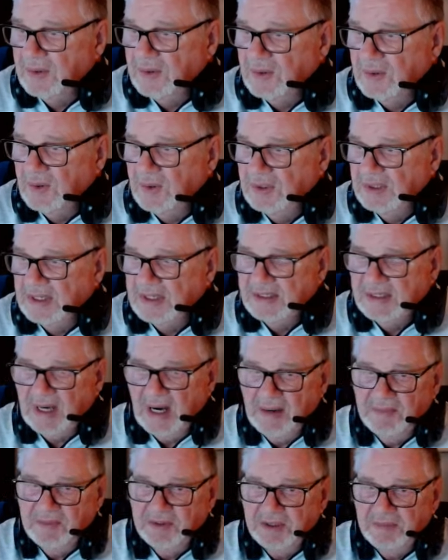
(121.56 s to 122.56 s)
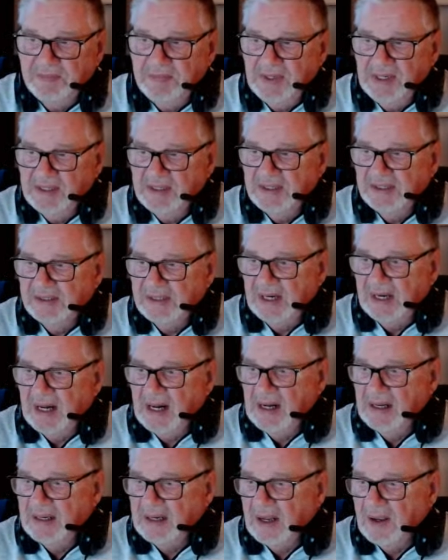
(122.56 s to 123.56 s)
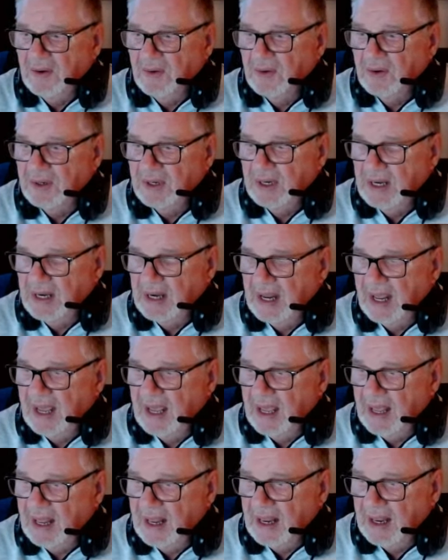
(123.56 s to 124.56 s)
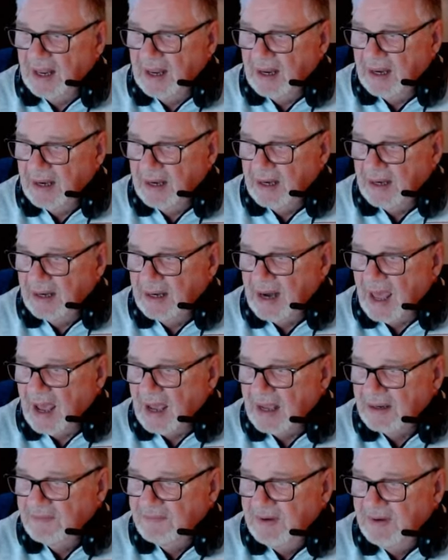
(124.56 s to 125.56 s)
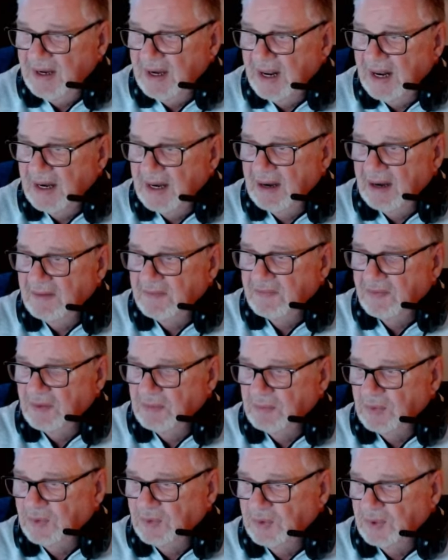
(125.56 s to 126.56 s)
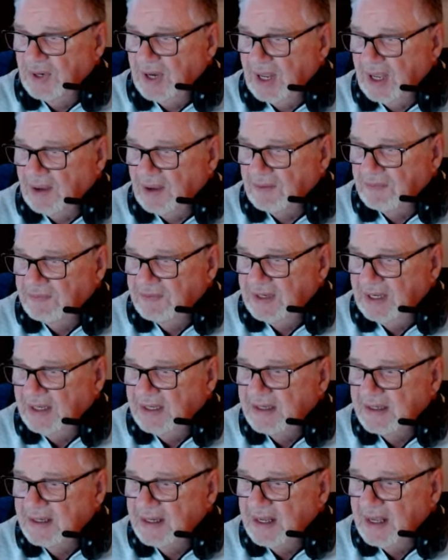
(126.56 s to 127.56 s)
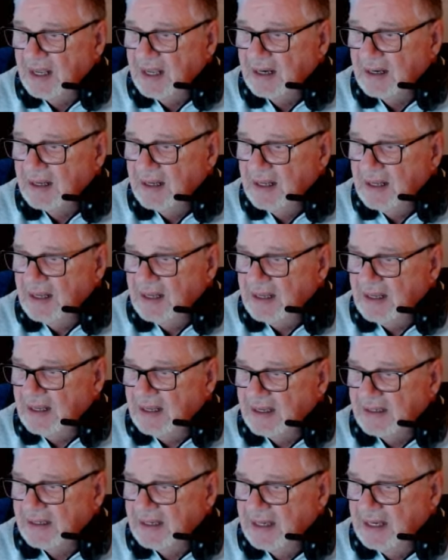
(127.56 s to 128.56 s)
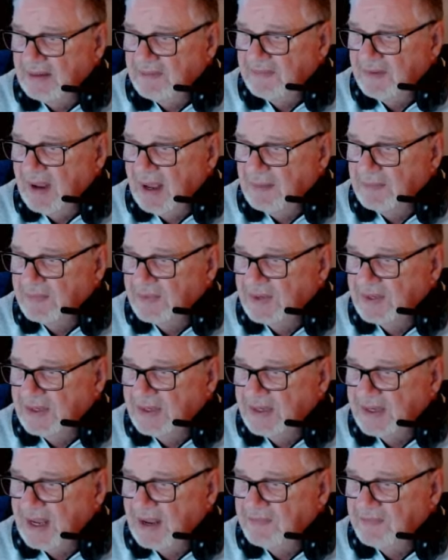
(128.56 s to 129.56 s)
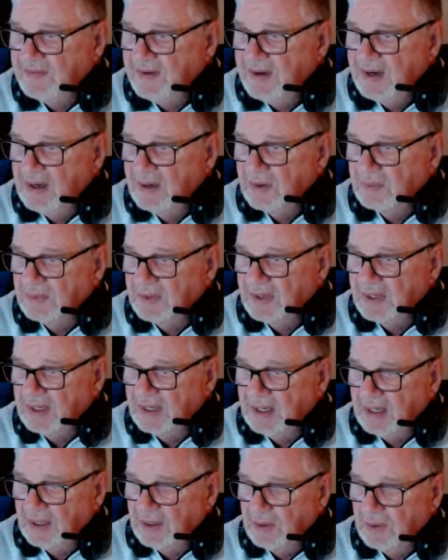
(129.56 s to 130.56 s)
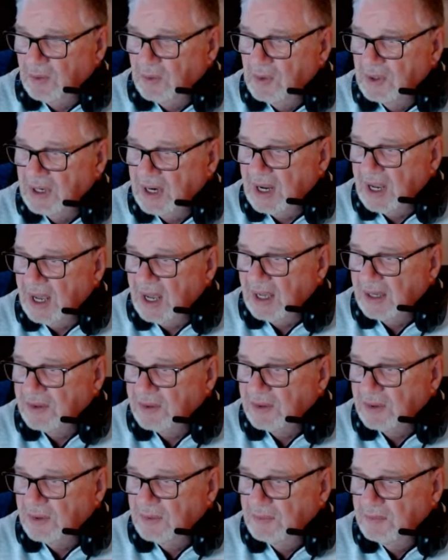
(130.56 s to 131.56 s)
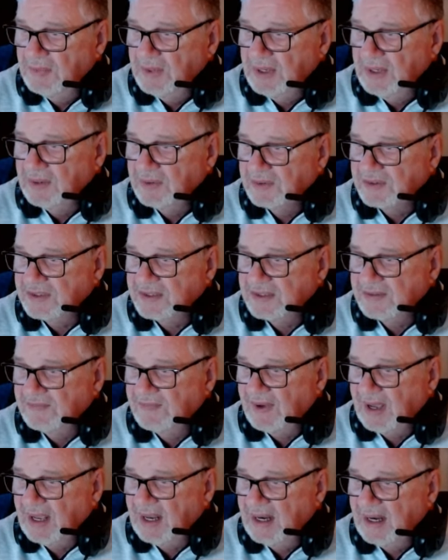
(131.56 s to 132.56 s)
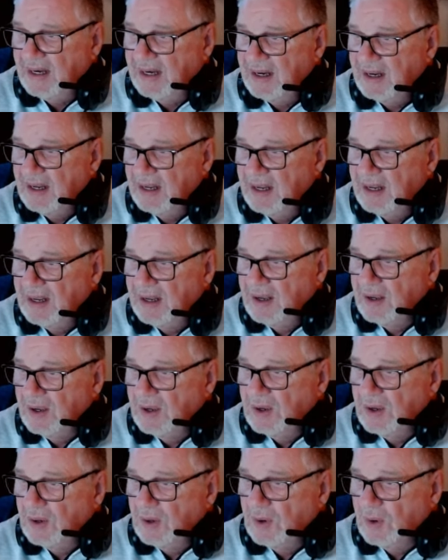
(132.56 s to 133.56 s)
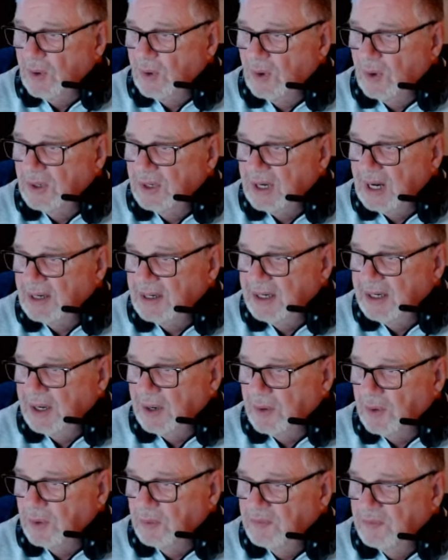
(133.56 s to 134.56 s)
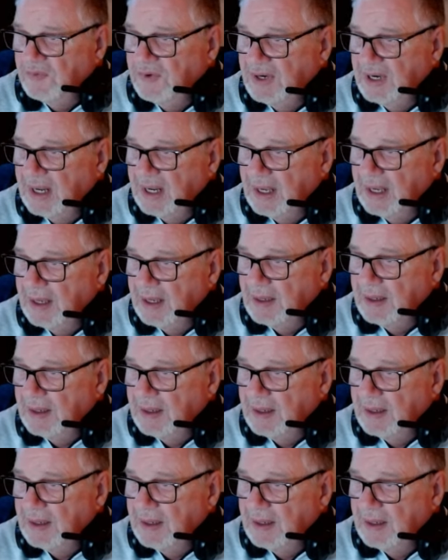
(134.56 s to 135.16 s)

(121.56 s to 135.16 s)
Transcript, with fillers: und dasselbe spielt sich dann halt auch in der Nacht wieder dann, von Montag auf Dienstag. Ihr seht, wir haben sehr viel um die 0 Grad rum, minus 2. Und halt hier oben wieder,